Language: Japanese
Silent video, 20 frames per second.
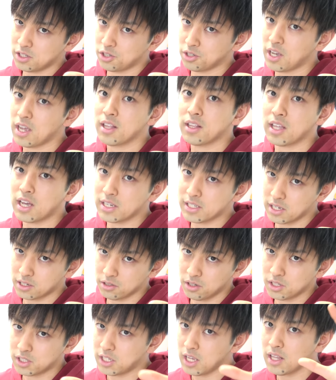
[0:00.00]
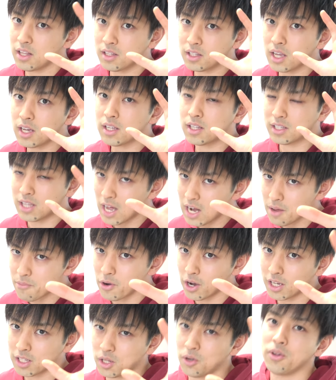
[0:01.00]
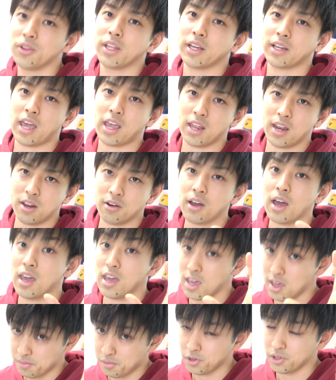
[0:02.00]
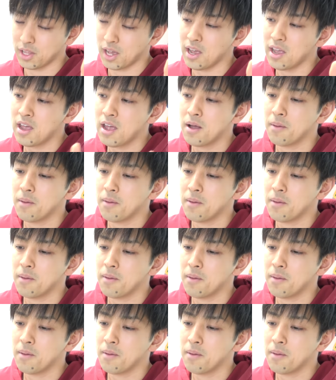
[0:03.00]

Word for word: 受験対策の絶対誰もが取んなきゃいけないのが A 問題